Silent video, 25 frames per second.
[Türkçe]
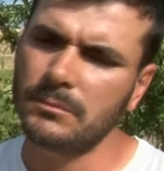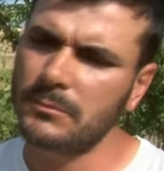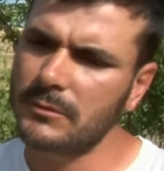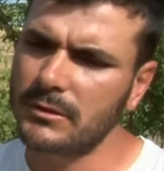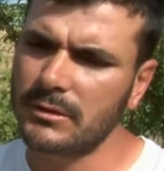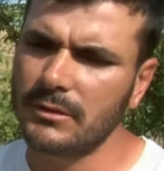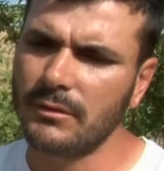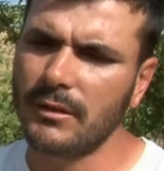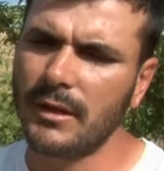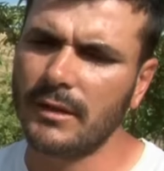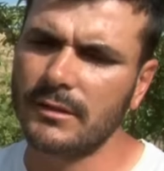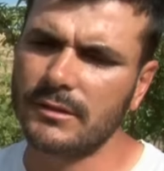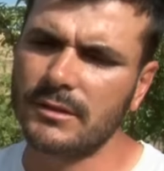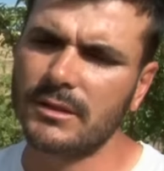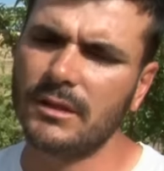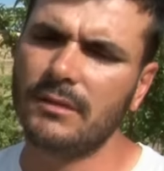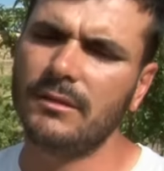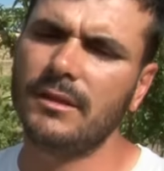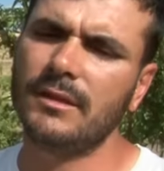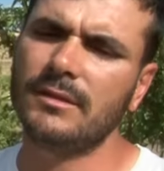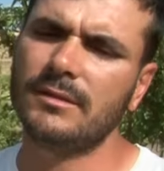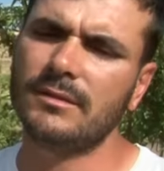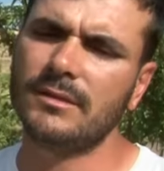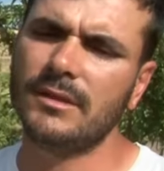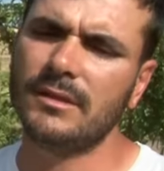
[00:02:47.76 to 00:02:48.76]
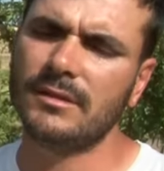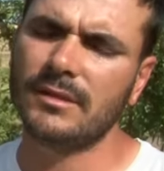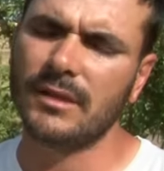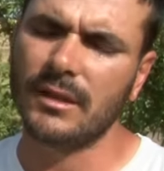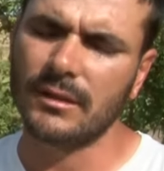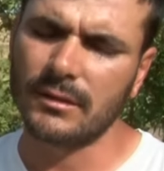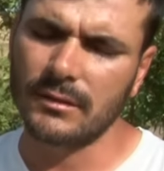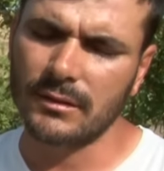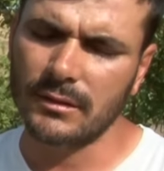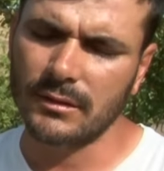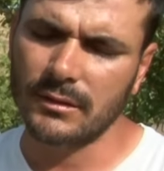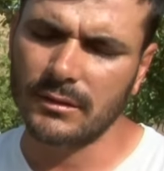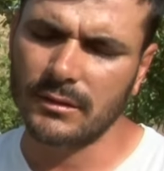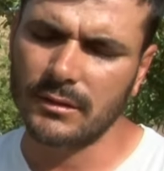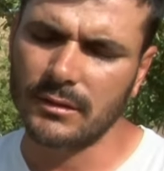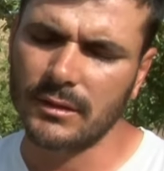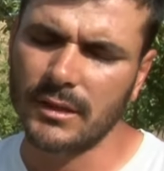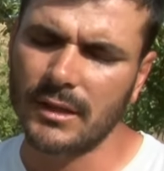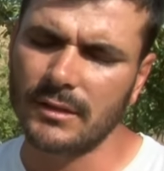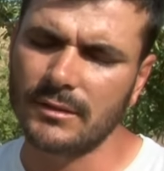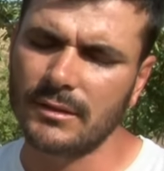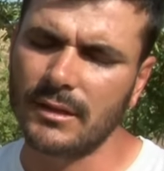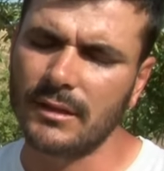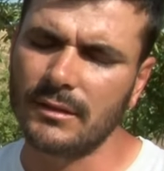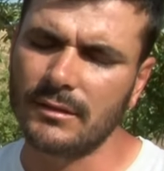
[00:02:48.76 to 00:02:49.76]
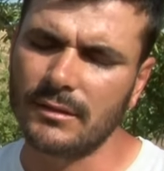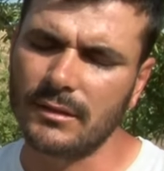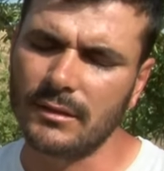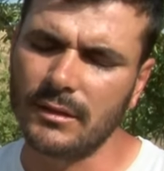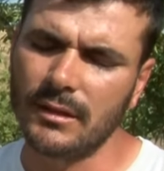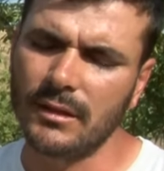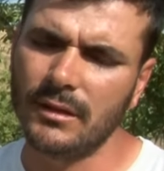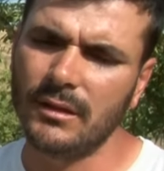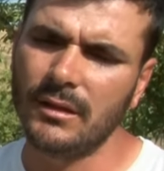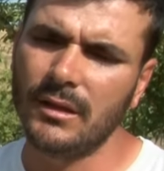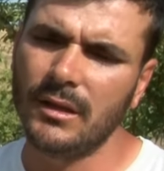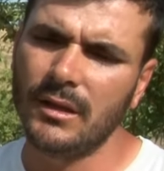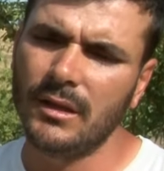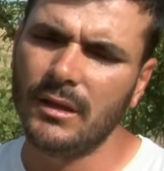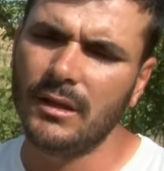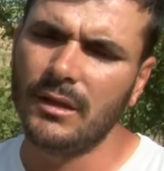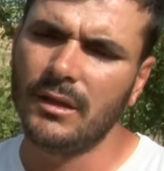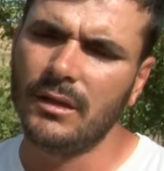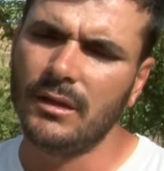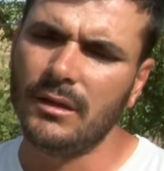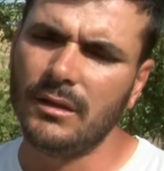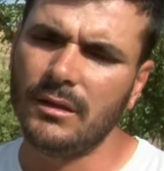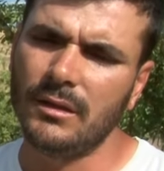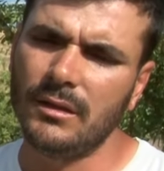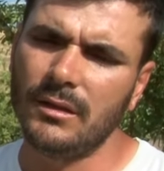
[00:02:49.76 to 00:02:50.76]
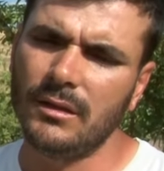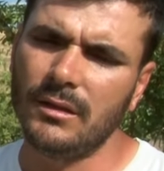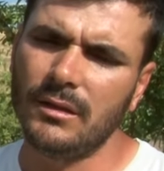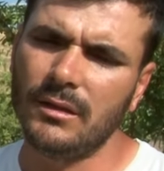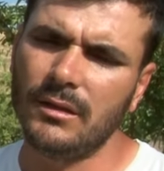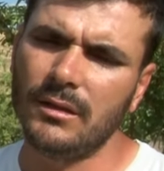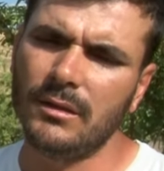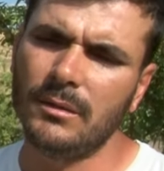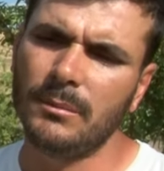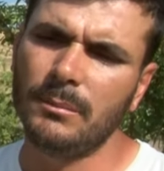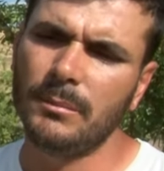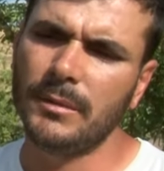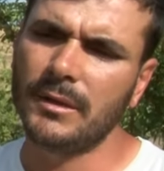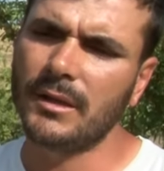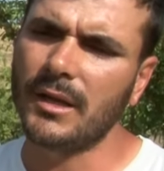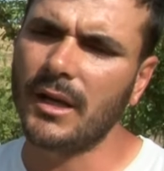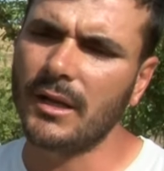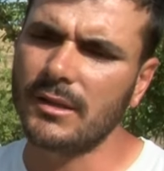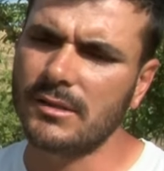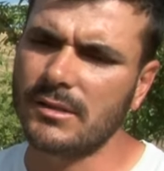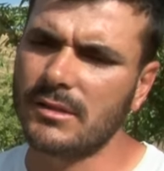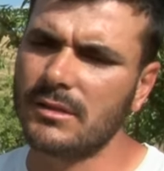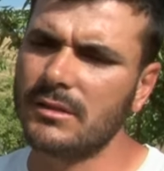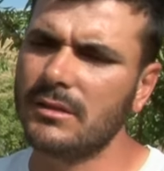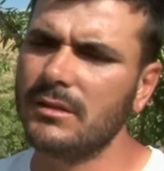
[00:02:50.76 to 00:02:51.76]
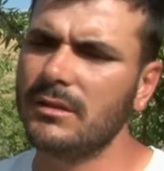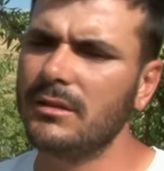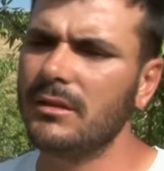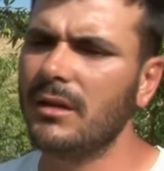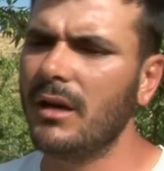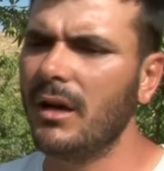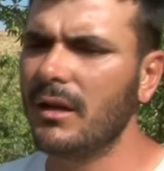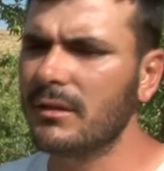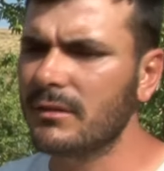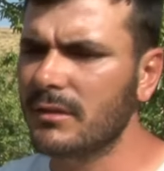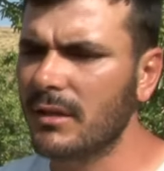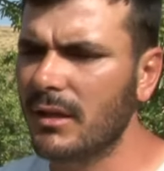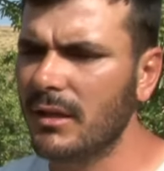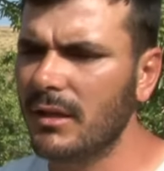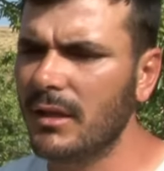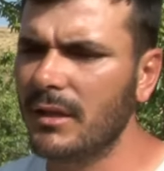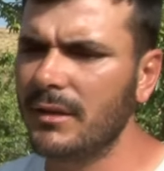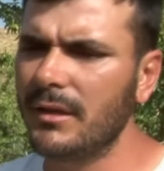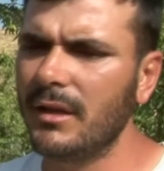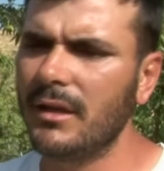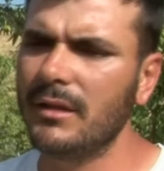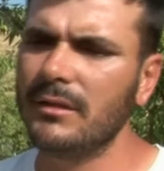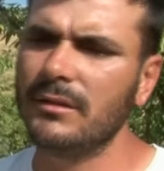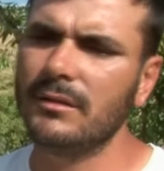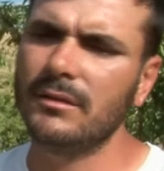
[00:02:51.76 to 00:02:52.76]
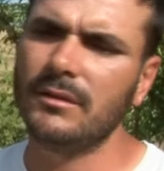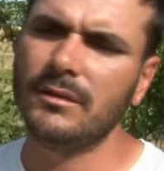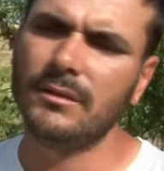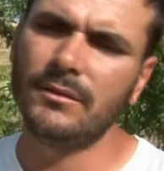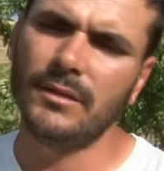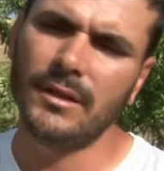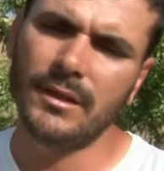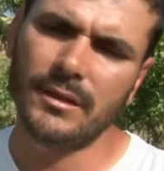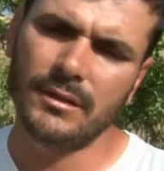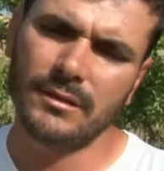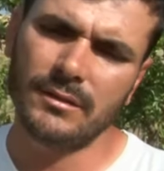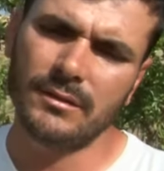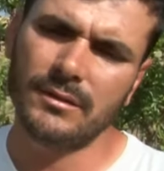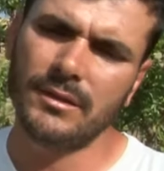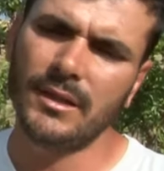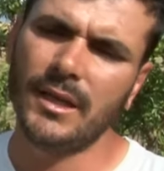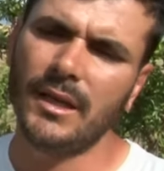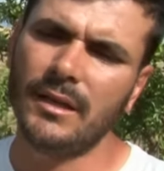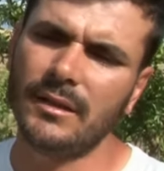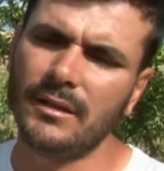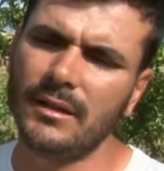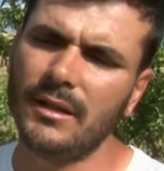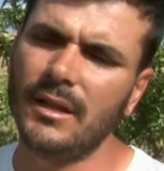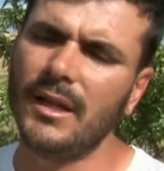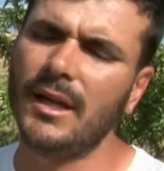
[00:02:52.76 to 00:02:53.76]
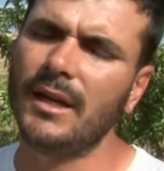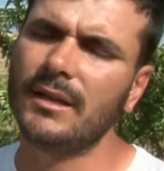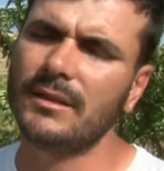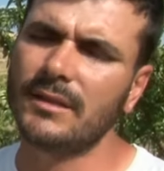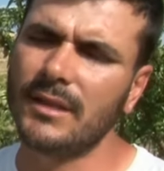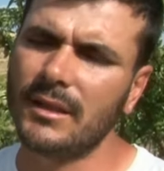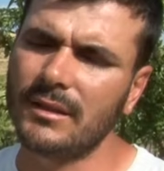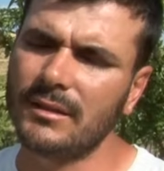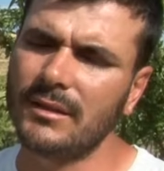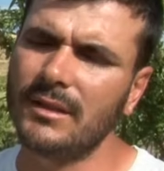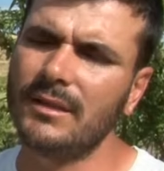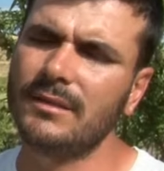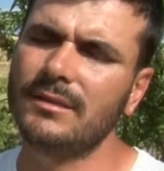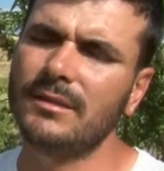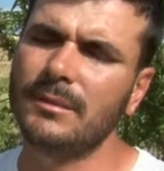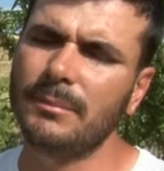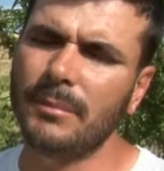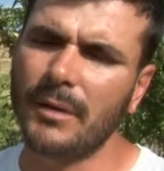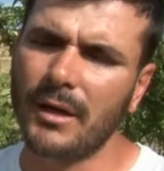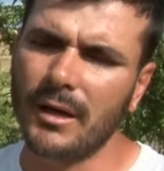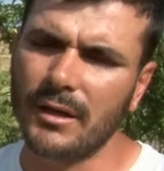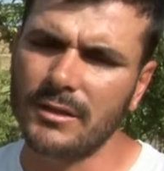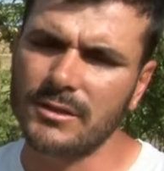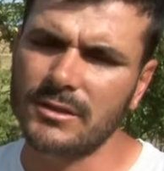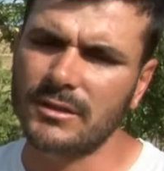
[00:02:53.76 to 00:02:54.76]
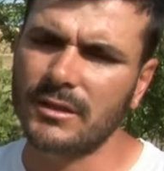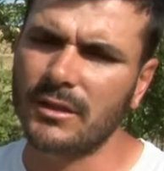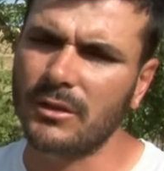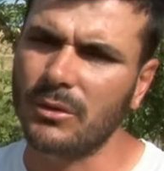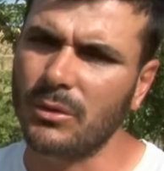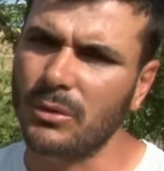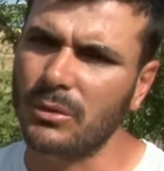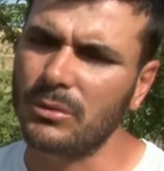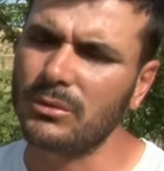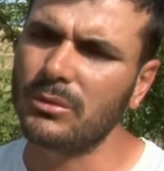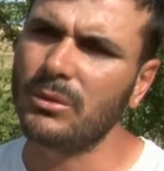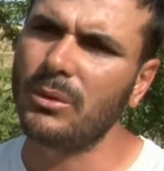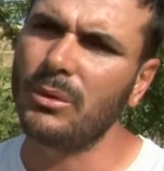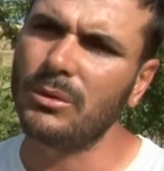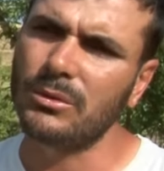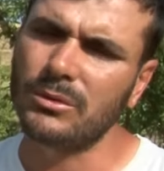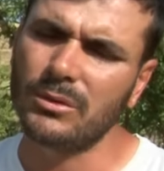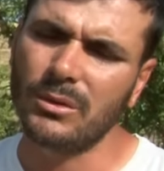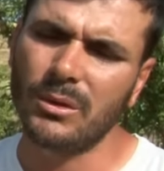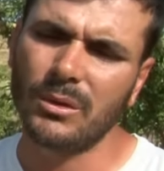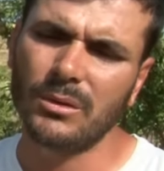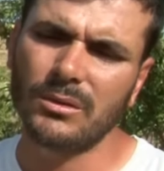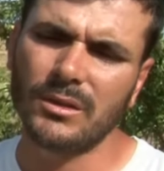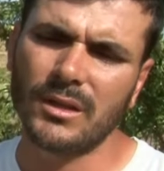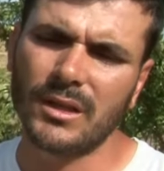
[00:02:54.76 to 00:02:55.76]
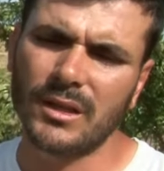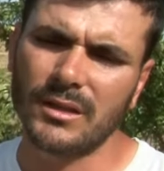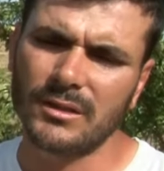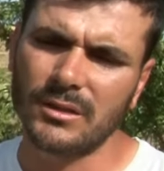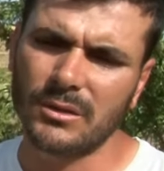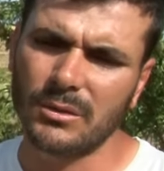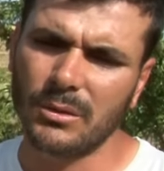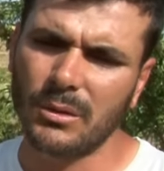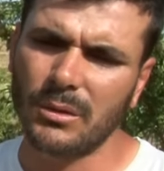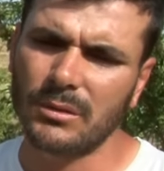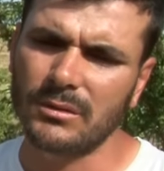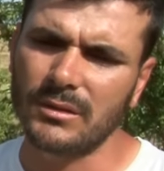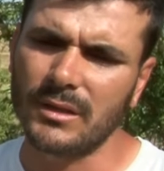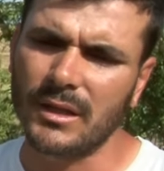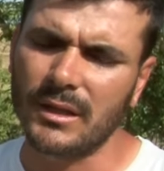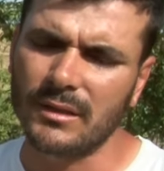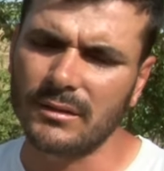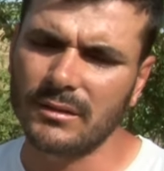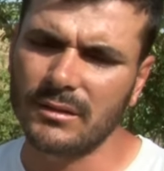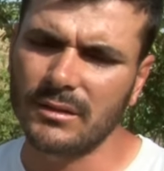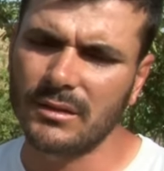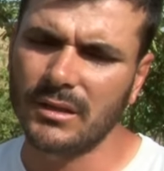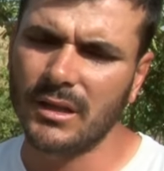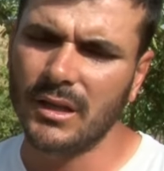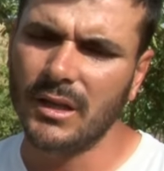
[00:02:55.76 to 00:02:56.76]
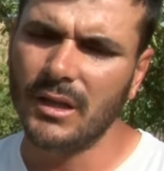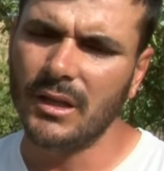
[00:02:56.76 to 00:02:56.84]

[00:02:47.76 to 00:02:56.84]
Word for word: Sivas çevresinde sattık geçen sene. Birkaç Antalya'dan ve diğer illerden de siparişler oldu. Onlara da gö gönderdik.